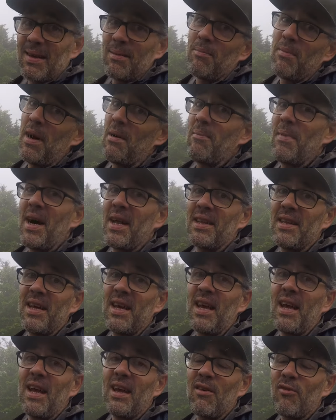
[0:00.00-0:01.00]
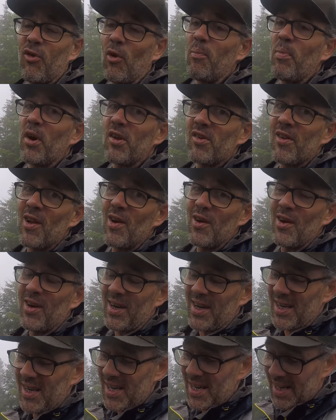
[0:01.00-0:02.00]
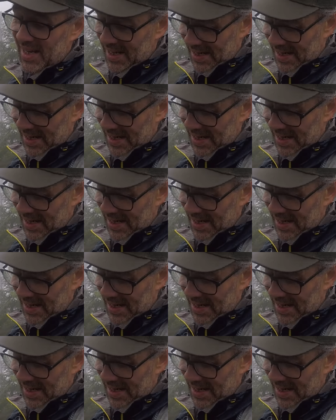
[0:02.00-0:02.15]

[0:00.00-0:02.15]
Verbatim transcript: Mais à un moment donné, faut pas se leurrer.